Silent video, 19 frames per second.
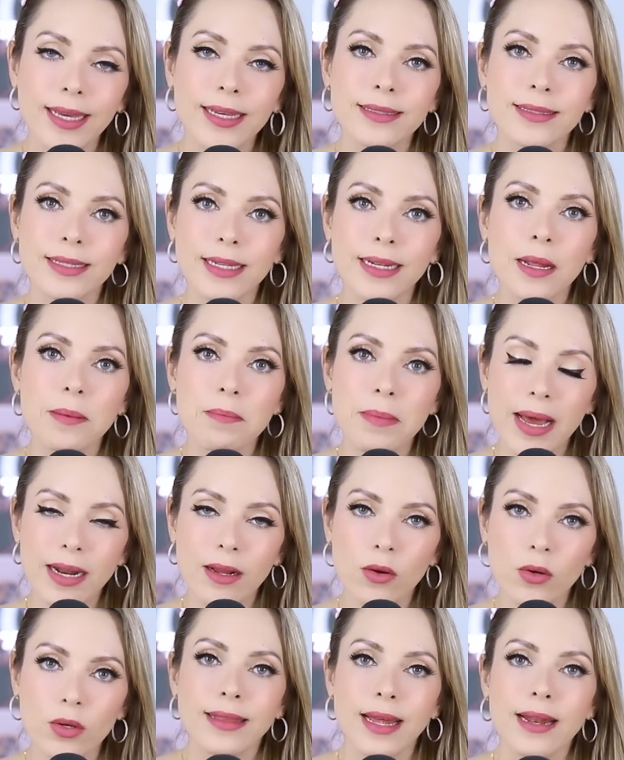Sin
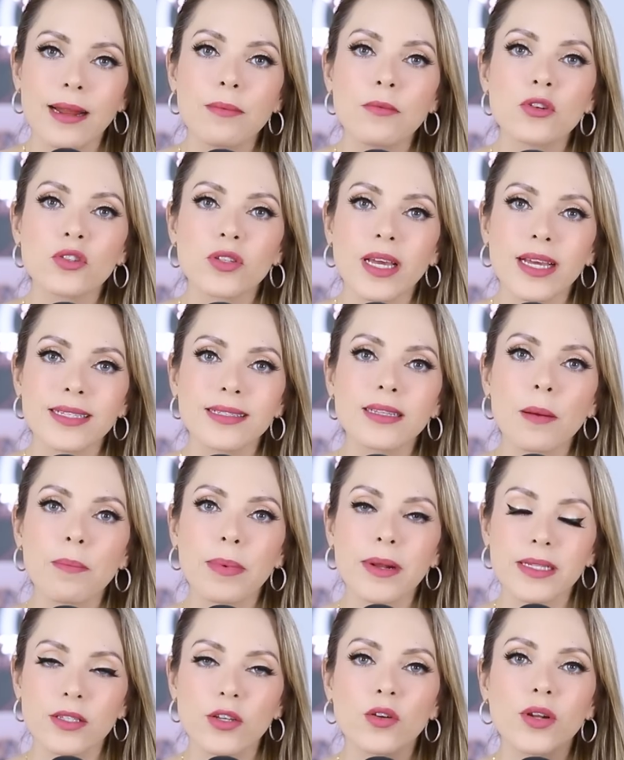embargo, tenemos esta
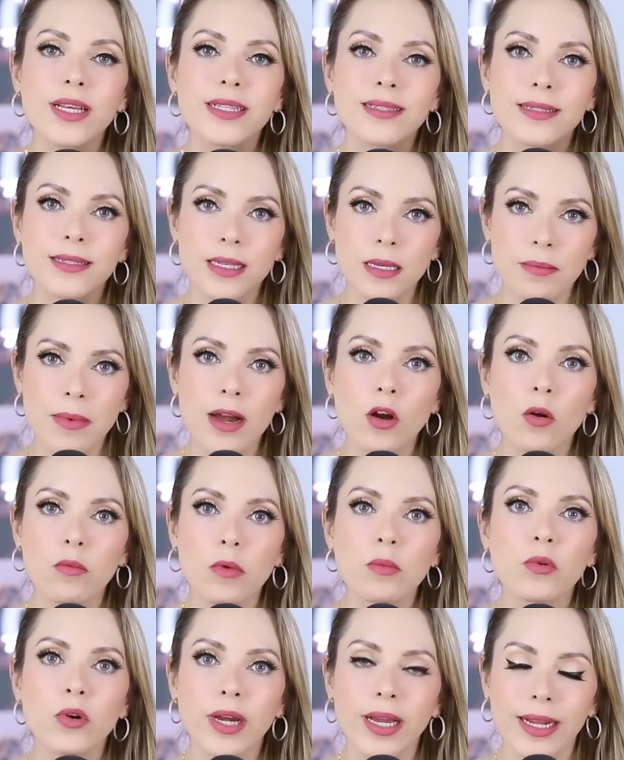presión encima
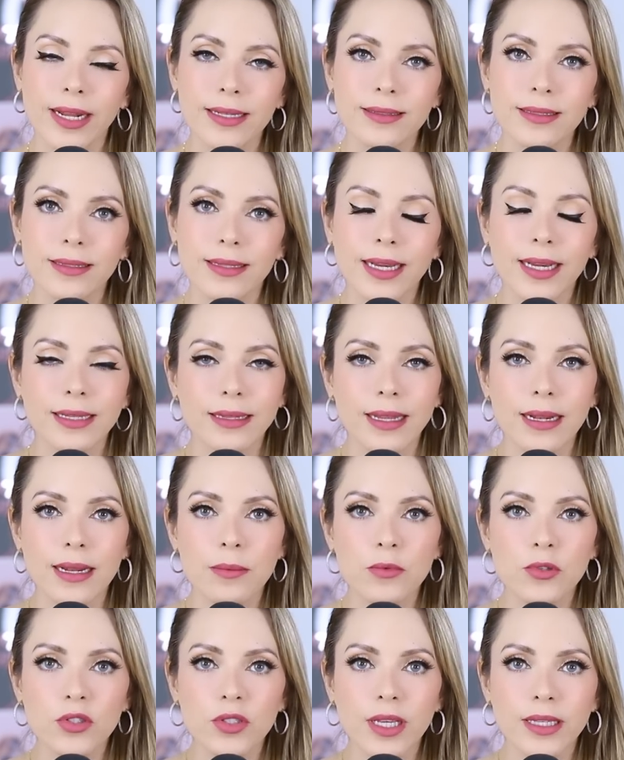como mujeres de que
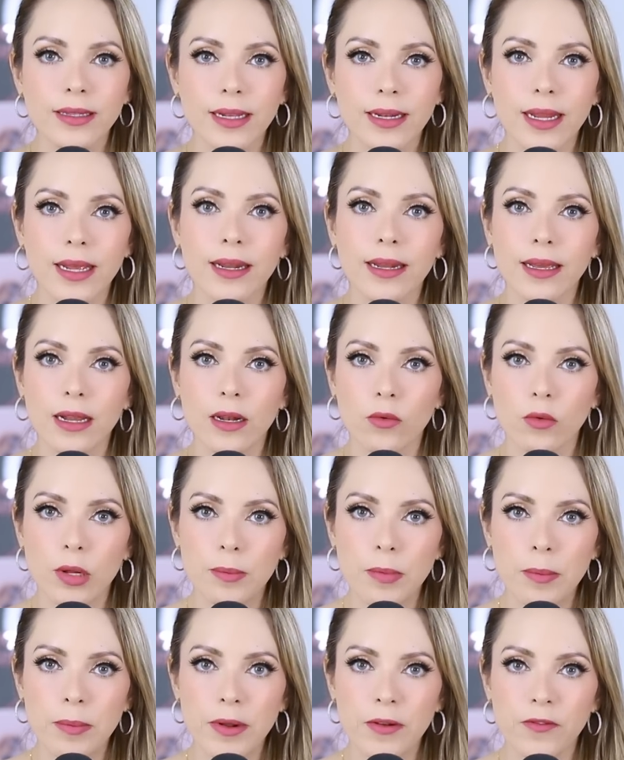tenemos que tener el
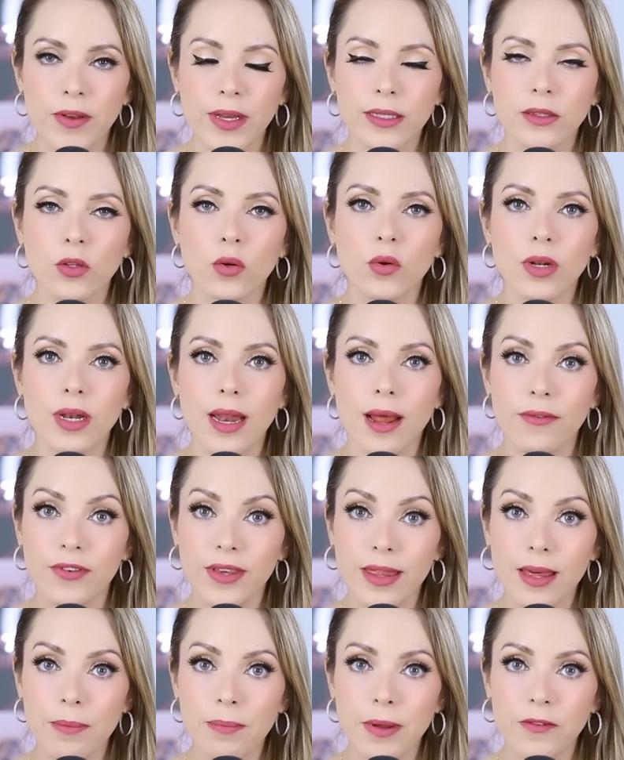cuerpo perfecto, la
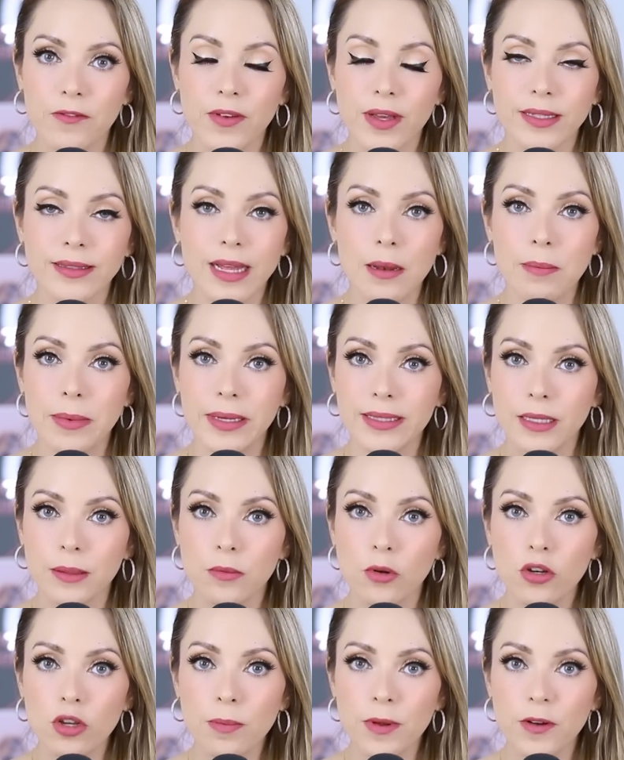vida perfecta, el
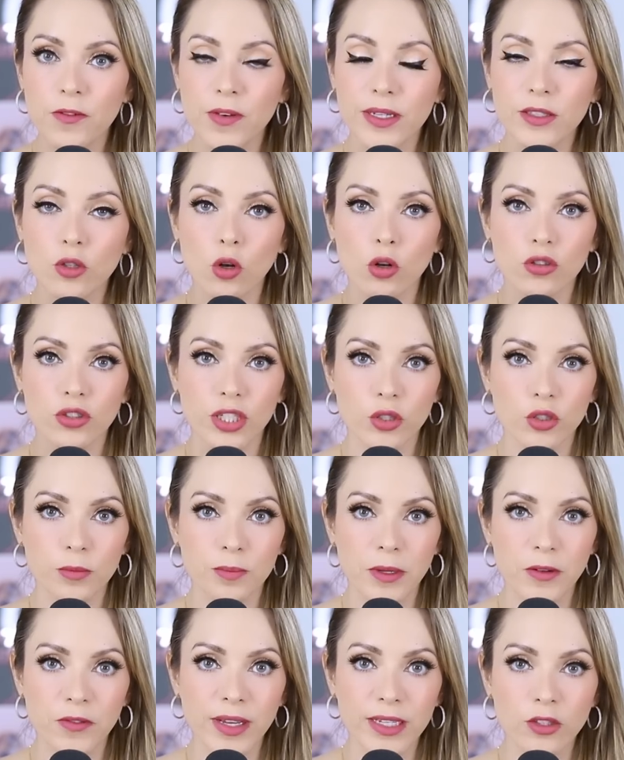matrimonio perfecto, los hijos
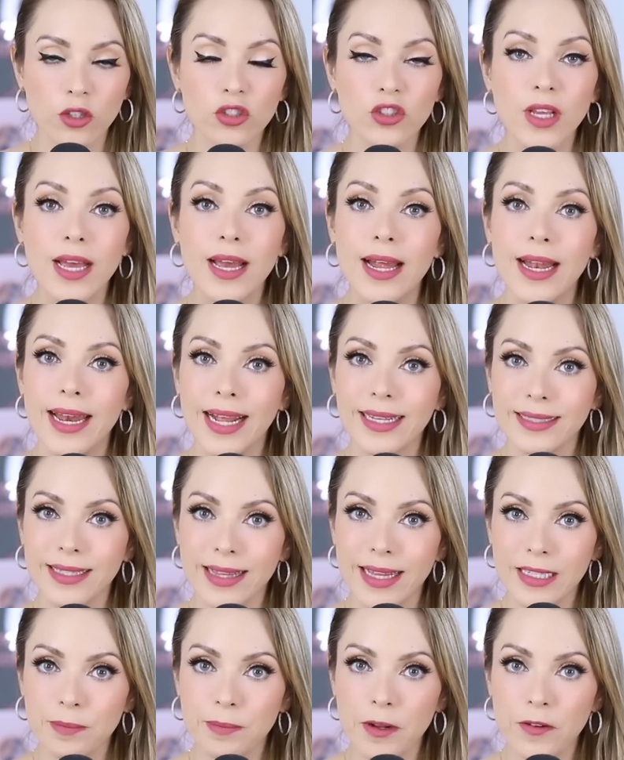perfectos, las
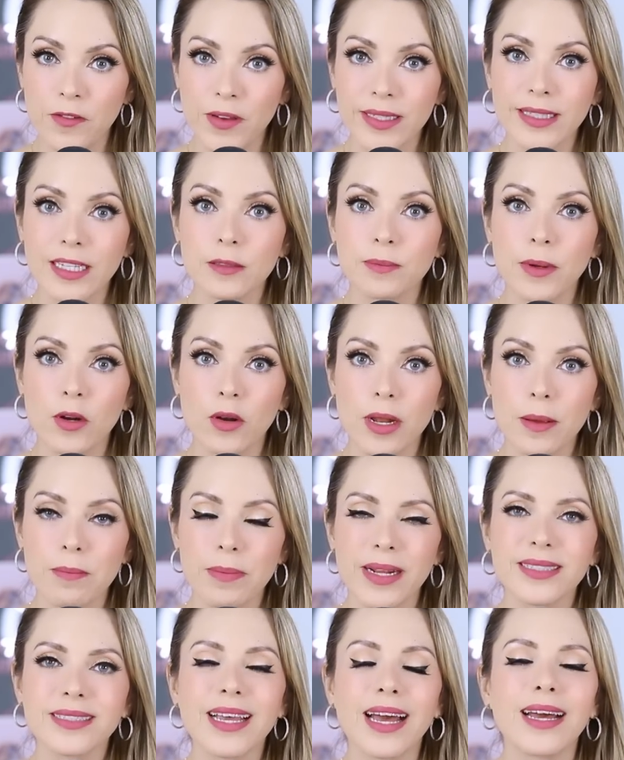ideas perfectas, pero la
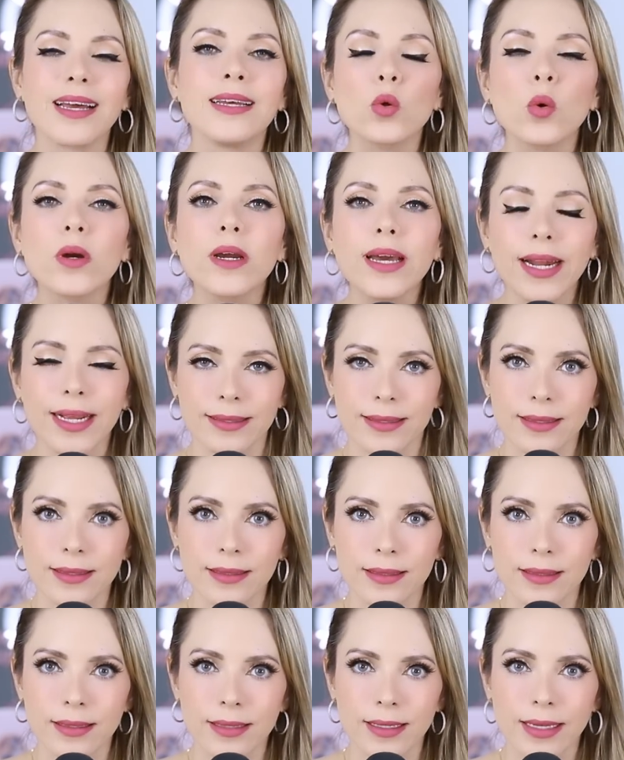empresa, ¿tú crees
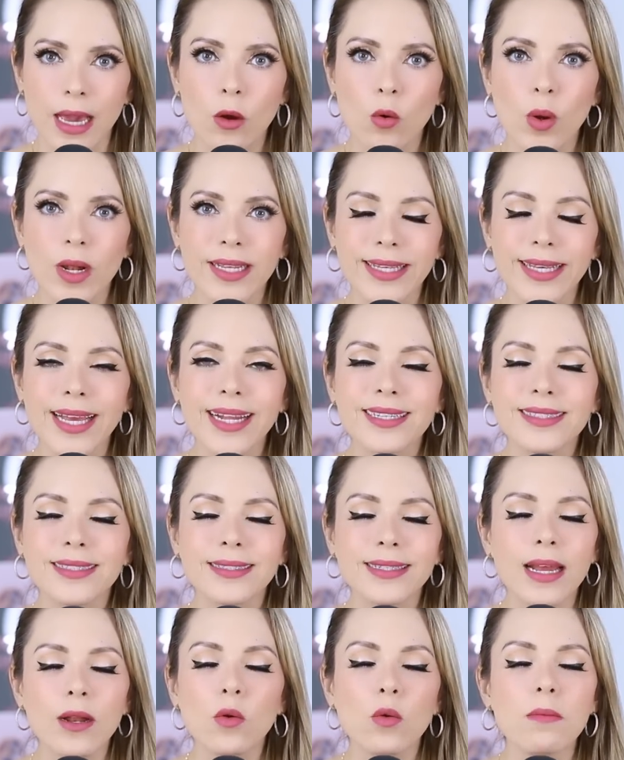que cualquier
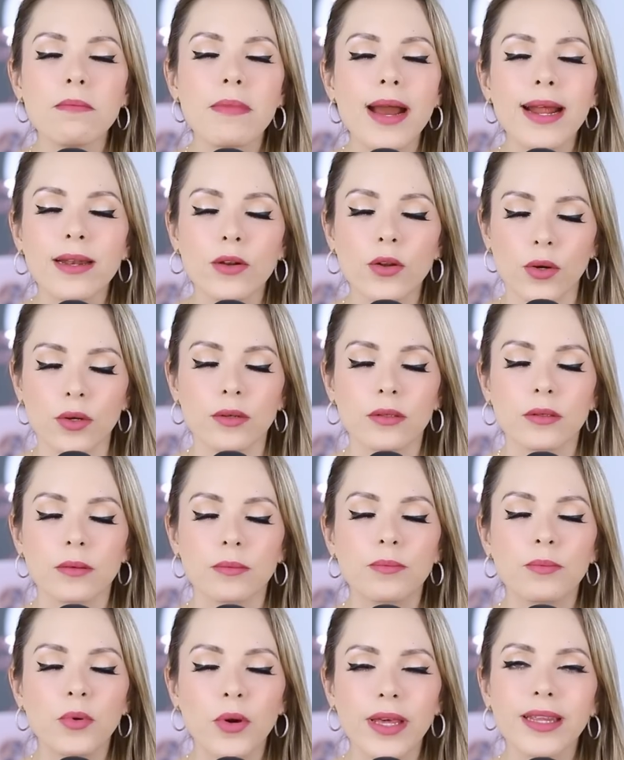ser humano
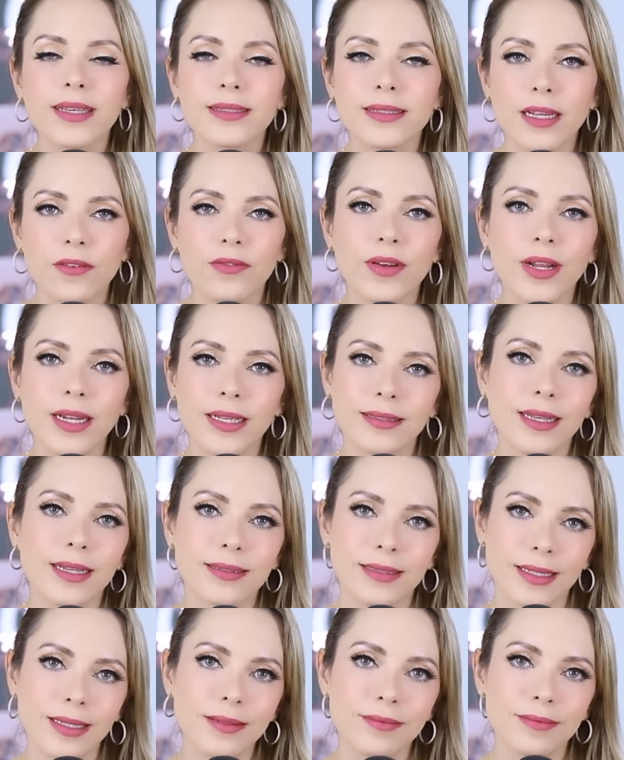puede ser feliz
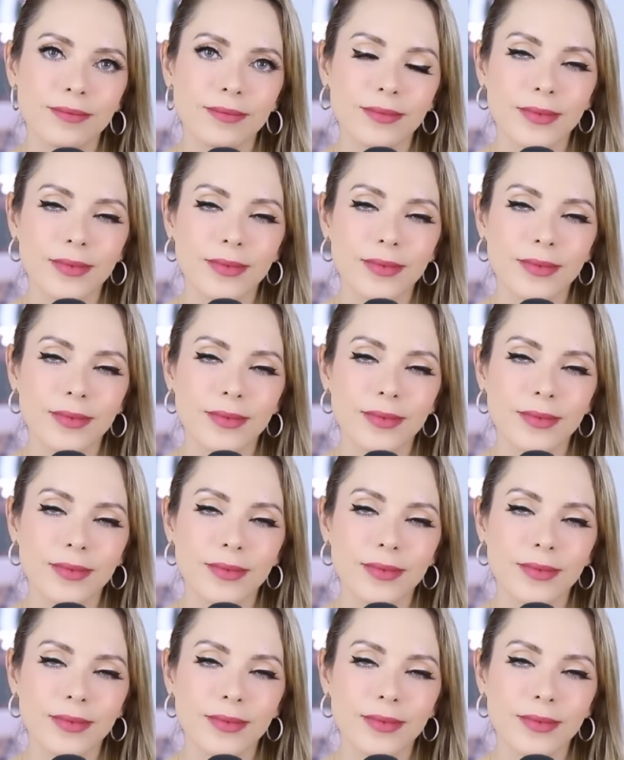así?